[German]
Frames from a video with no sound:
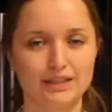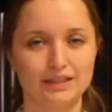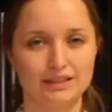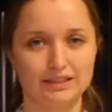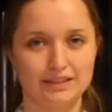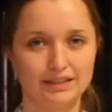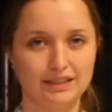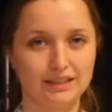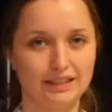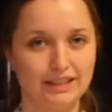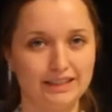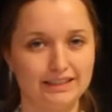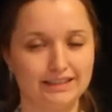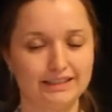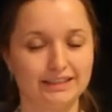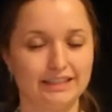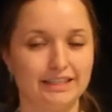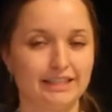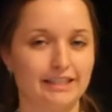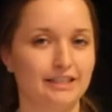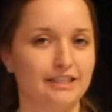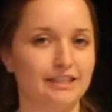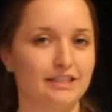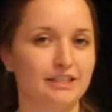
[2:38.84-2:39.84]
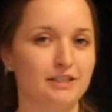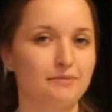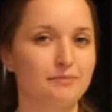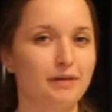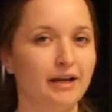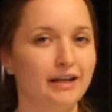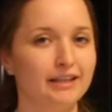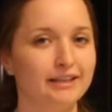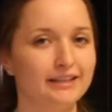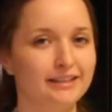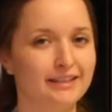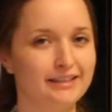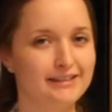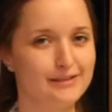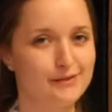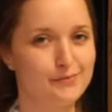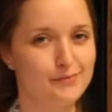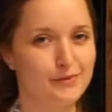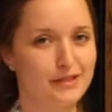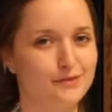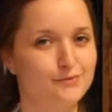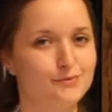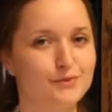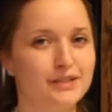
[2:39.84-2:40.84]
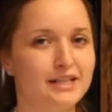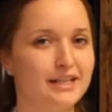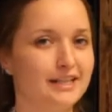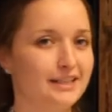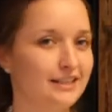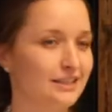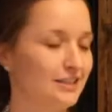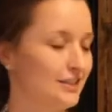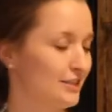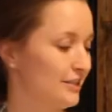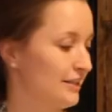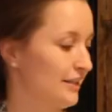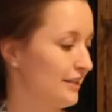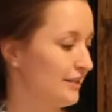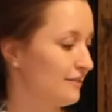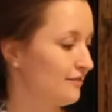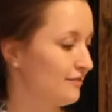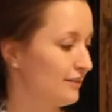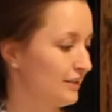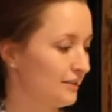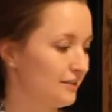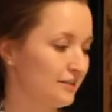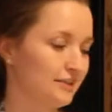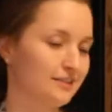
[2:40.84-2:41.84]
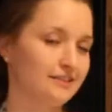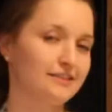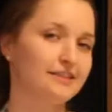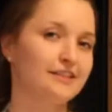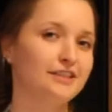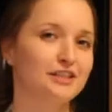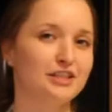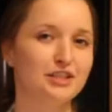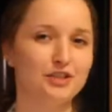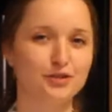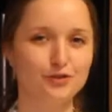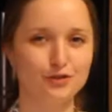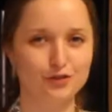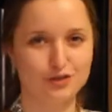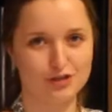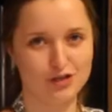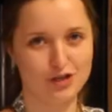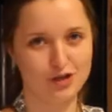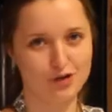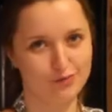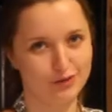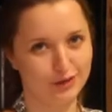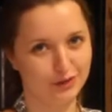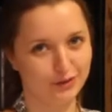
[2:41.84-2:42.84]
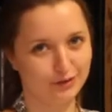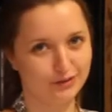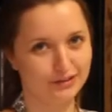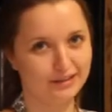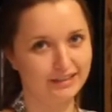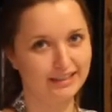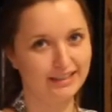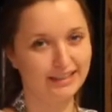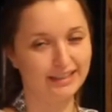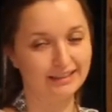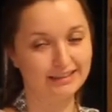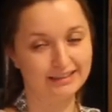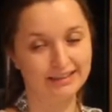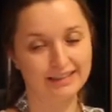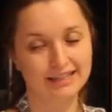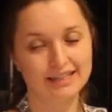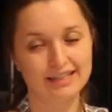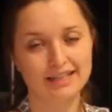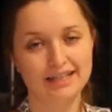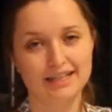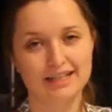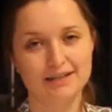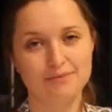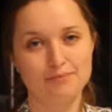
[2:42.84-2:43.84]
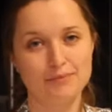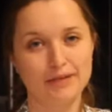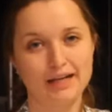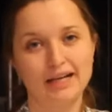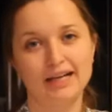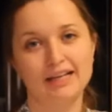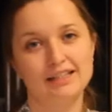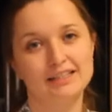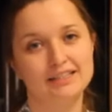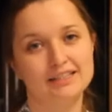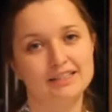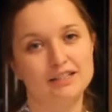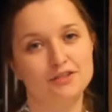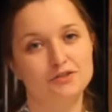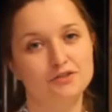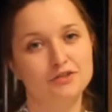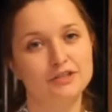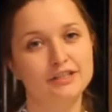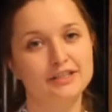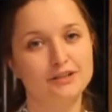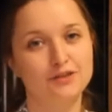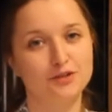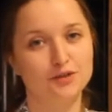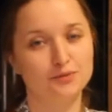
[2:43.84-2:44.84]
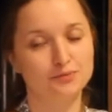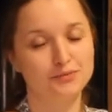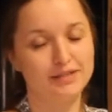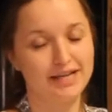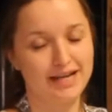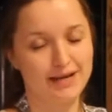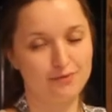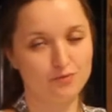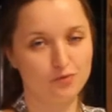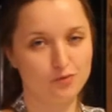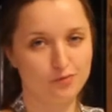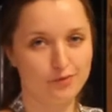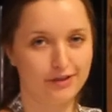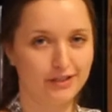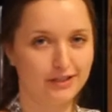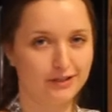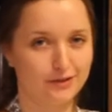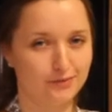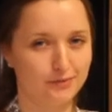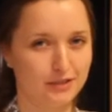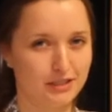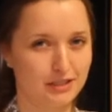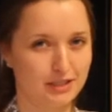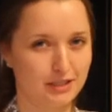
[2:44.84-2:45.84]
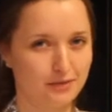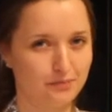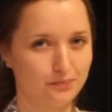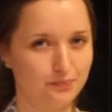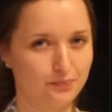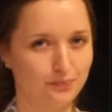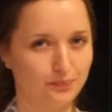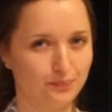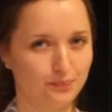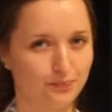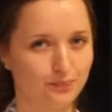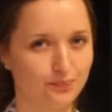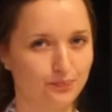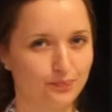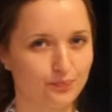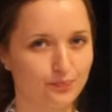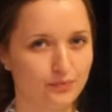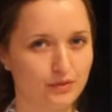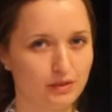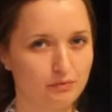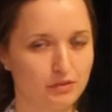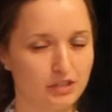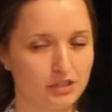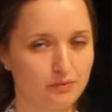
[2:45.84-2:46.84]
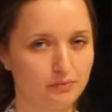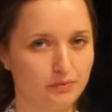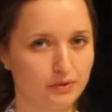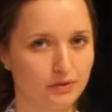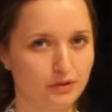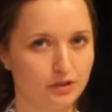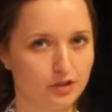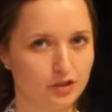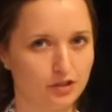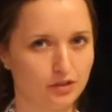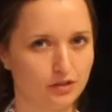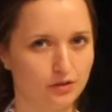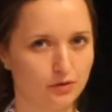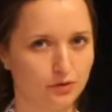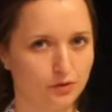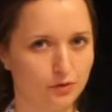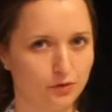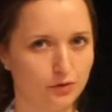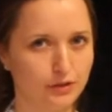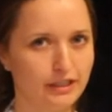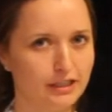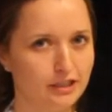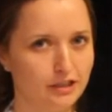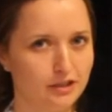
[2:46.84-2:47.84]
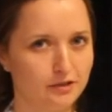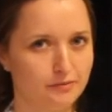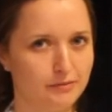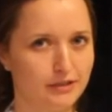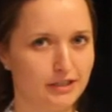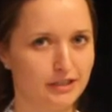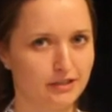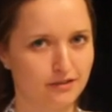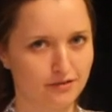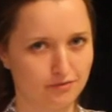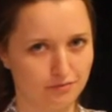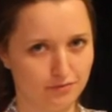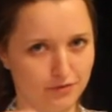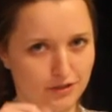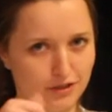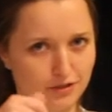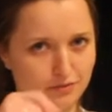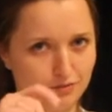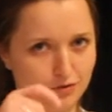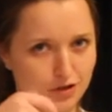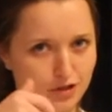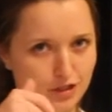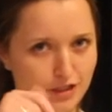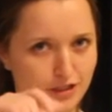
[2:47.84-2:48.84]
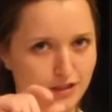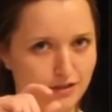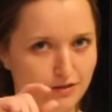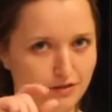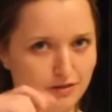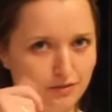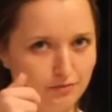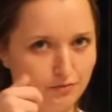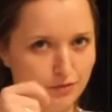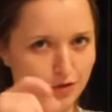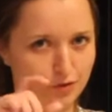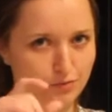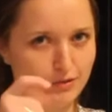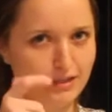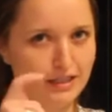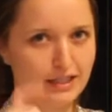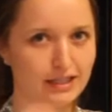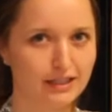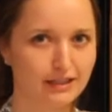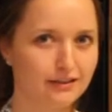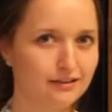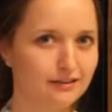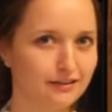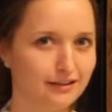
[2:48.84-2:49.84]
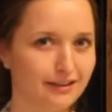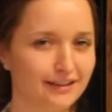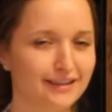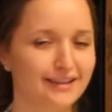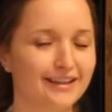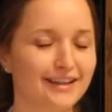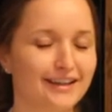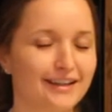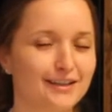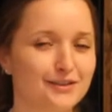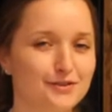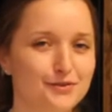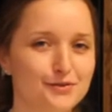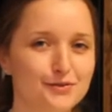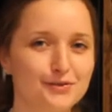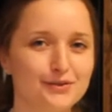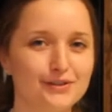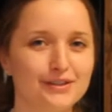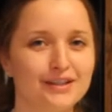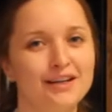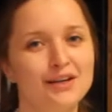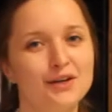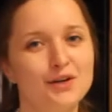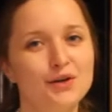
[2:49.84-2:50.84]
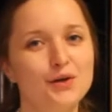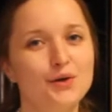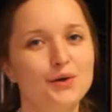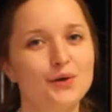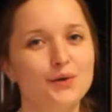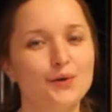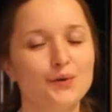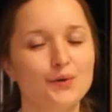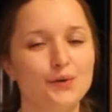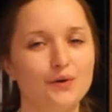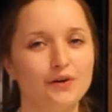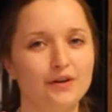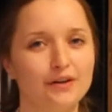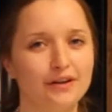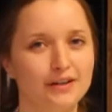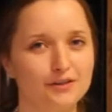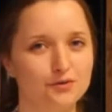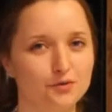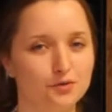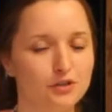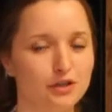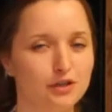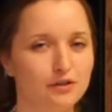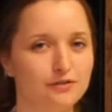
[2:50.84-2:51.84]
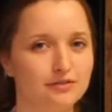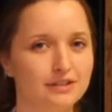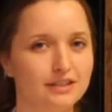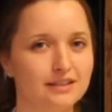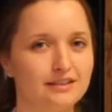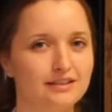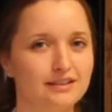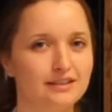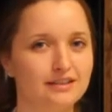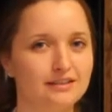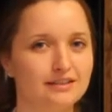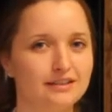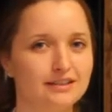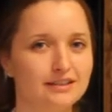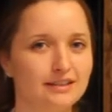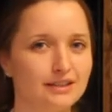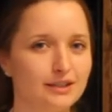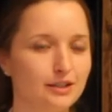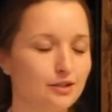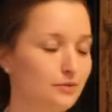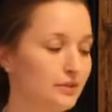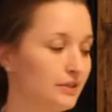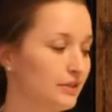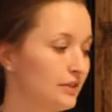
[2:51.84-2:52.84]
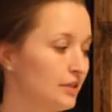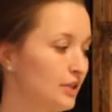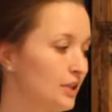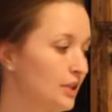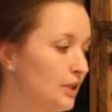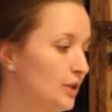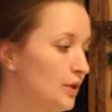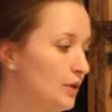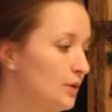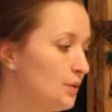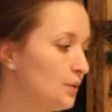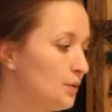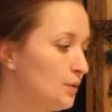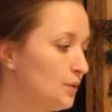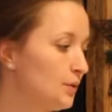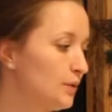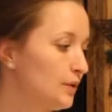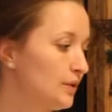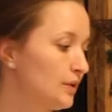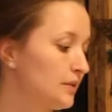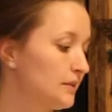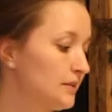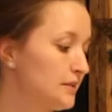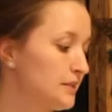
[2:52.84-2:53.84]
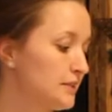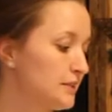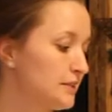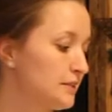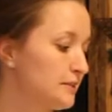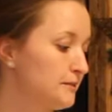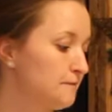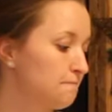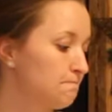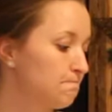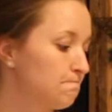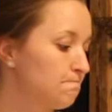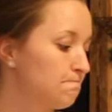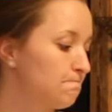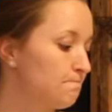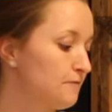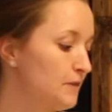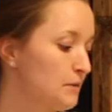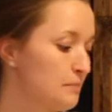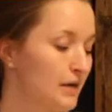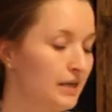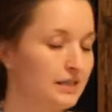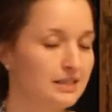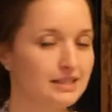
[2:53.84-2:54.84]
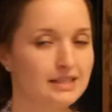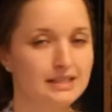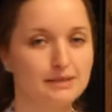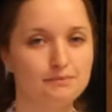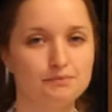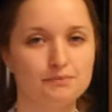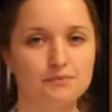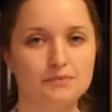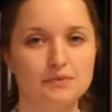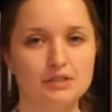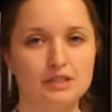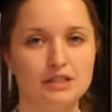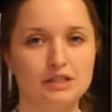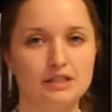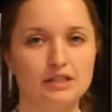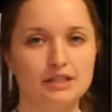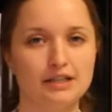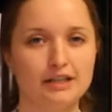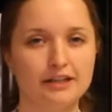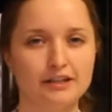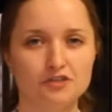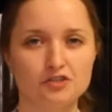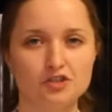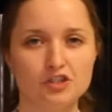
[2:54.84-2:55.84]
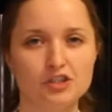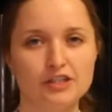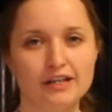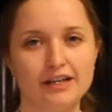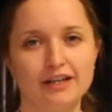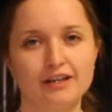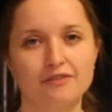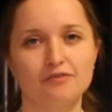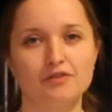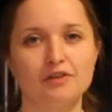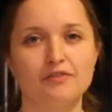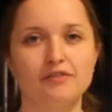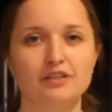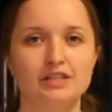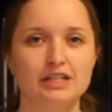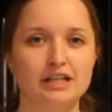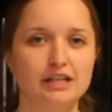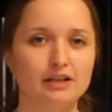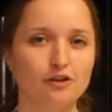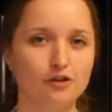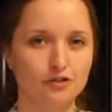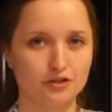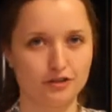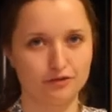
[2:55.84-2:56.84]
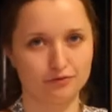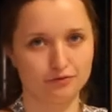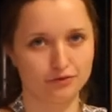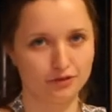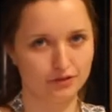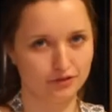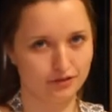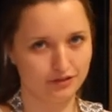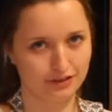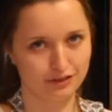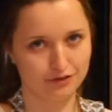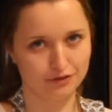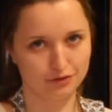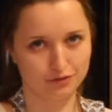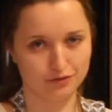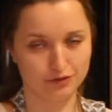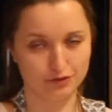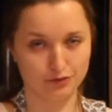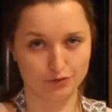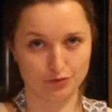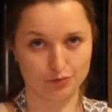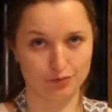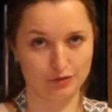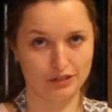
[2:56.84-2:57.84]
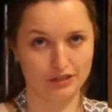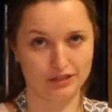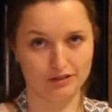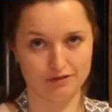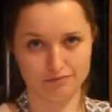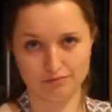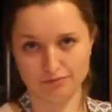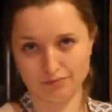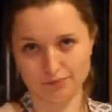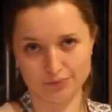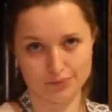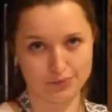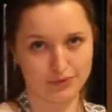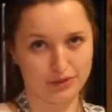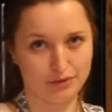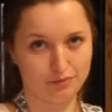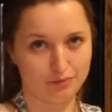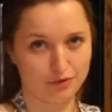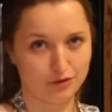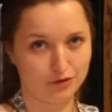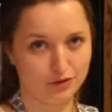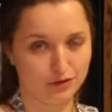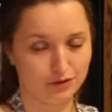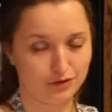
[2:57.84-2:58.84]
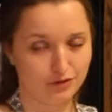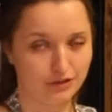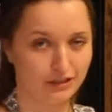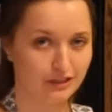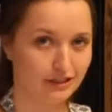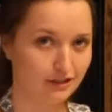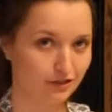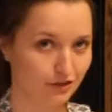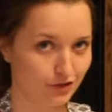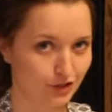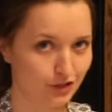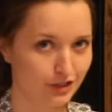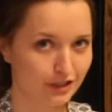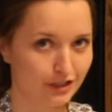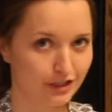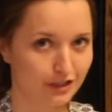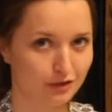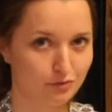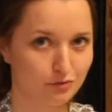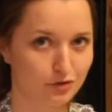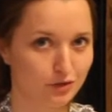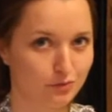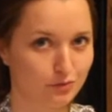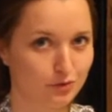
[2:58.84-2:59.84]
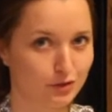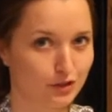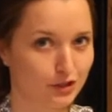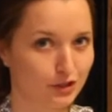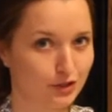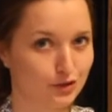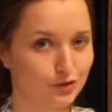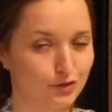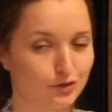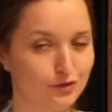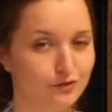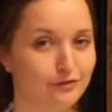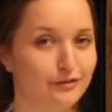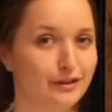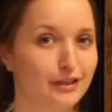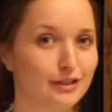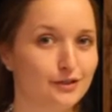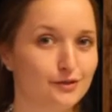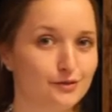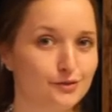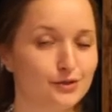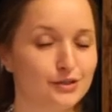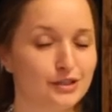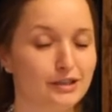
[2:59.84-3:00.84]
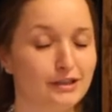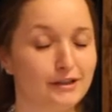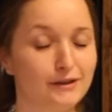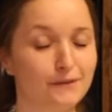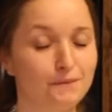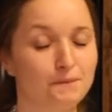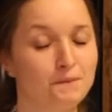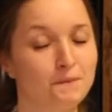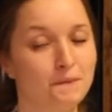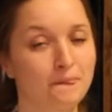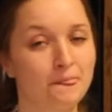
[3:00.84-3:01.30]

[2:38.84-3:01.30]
Die nächsten Schritte, die mache ich jetzt am besten mit der KitchenAid, weil ich das hier schön schaumig rühren kann. Man kann es natürlich auch im Thermomix mit dem mit dem Rührelement, mit diesen Schneeschmetterlingen da reintun. Oh, also Rühraufsatz heißt es, glaube ich. Und ähm, wir machen es in, in der KitchenAid, weil wir dann auch das Frosting sowieso später, da brauche ich auch die KitchenAid, um die Butter schön weich zu schlagen.